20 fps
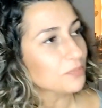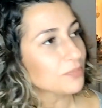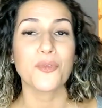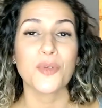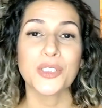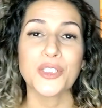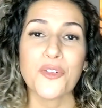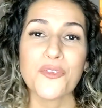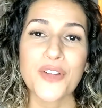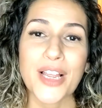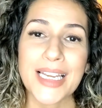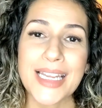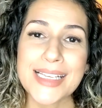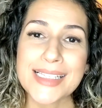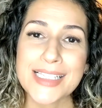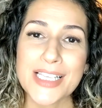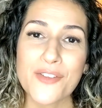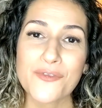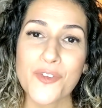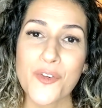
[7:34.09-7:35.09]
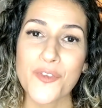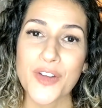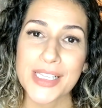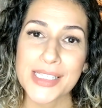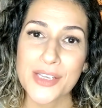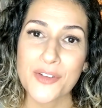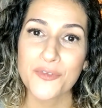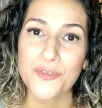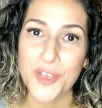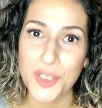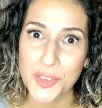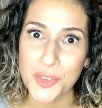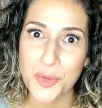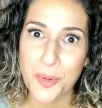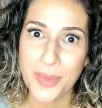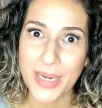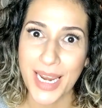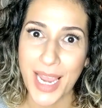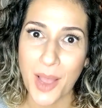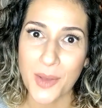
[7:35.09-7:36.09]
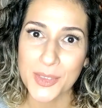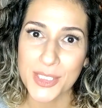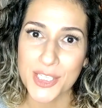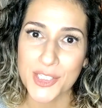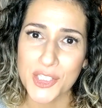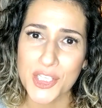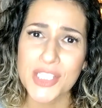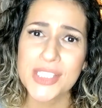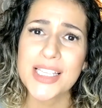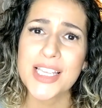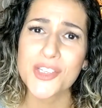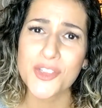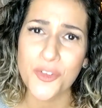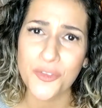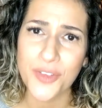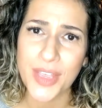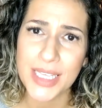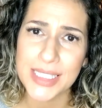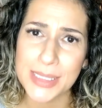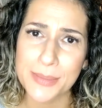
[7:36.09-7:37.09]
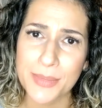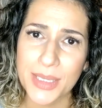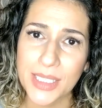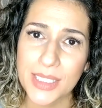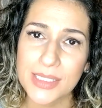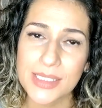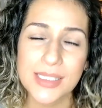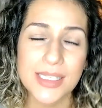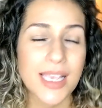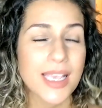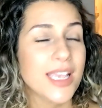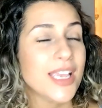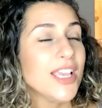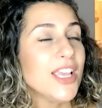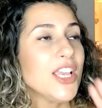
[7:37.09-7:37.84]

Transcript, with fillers: que quando eu falei assim, vou fazer um vídeo sobre calça jeans, deixa eu ver as minhas.